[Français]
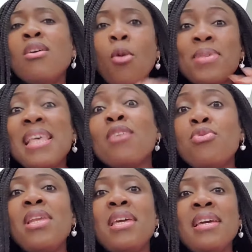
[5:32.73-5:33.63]

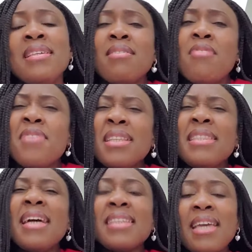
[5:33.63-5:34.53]
Observe-les. Ça va faire
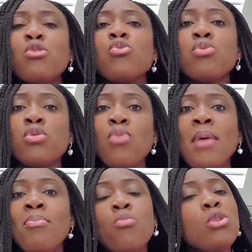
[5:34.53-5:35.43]
naître quelque chose en toi.